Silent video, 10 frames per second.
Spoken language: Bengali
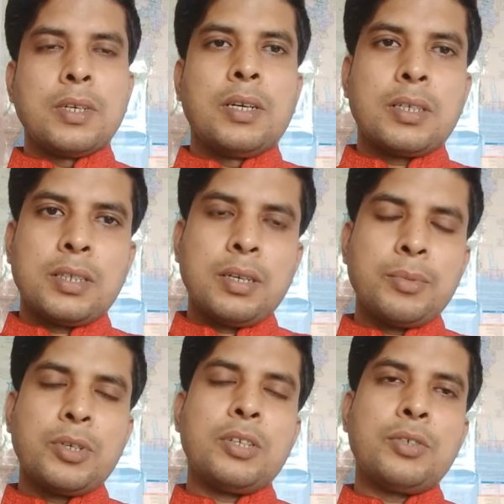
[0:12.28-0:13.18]

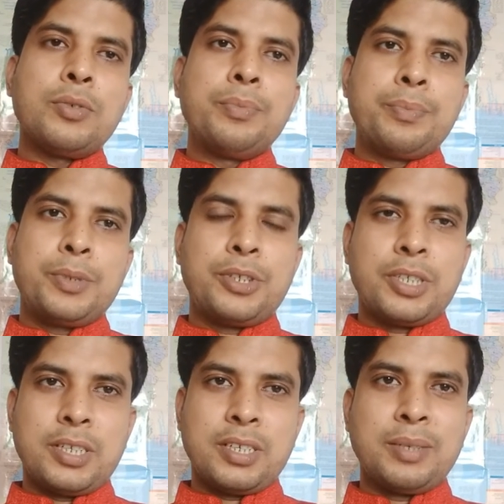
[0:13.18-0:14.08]
আসসালামু আলাইকুম প্রিয়
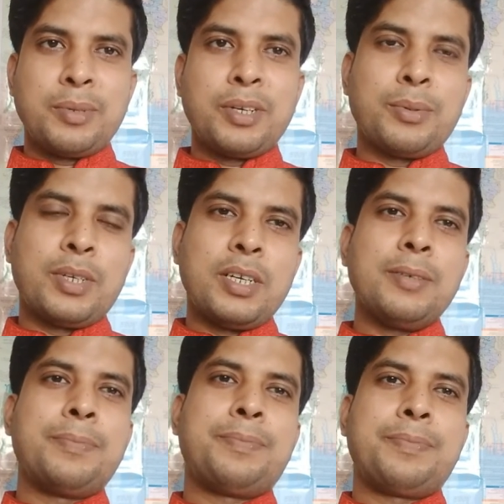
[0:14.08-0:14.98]
শিক্ষার্থী ভাই বোনেরা
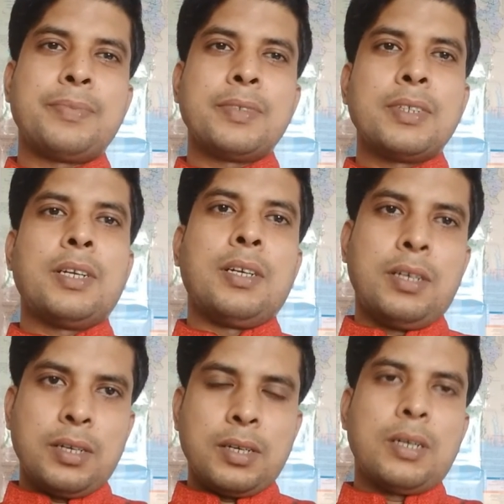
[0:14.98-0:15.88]

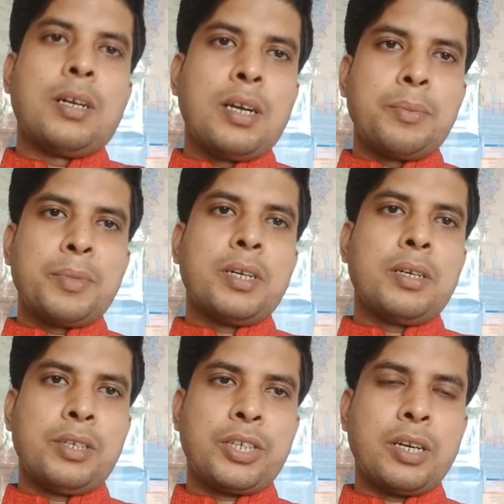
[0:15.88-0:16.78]
আমরা
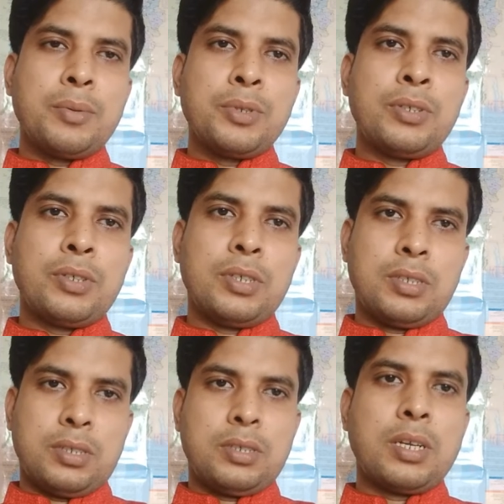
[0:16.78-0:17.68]
সারা বছরের
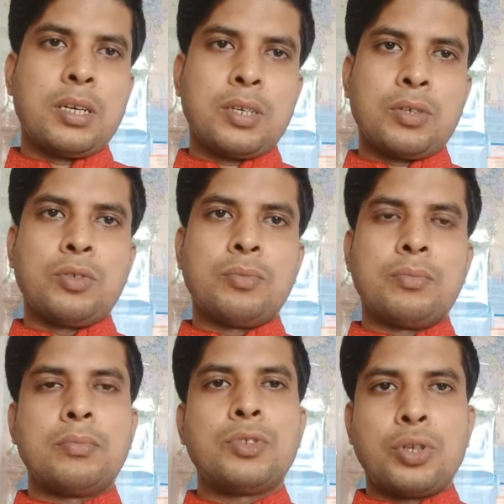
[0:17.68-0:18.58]
নানা রকম
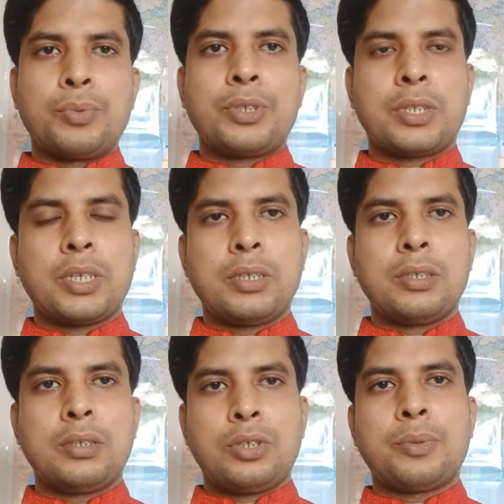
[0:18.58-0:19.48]
সমস্যা
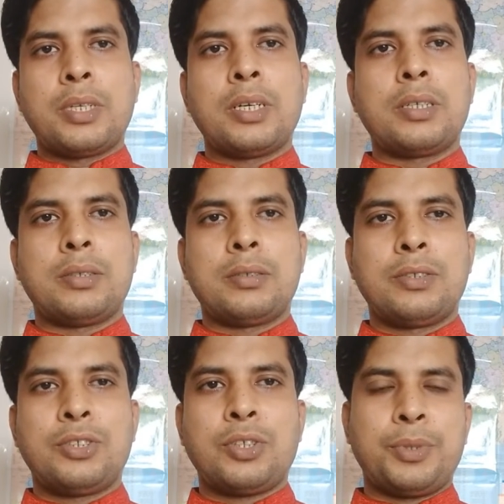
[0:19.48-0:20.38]
সমাধান
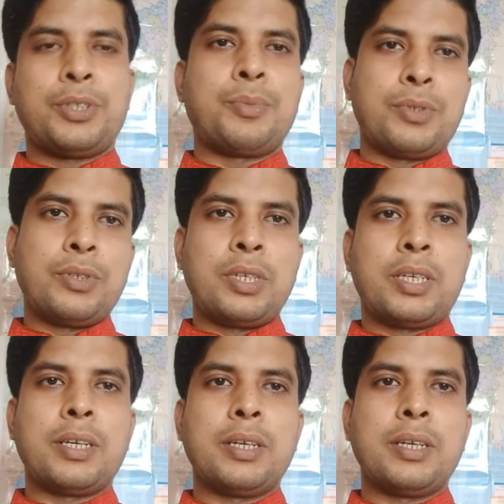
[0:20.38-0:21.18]
সবকিছুর মধ্য থেকে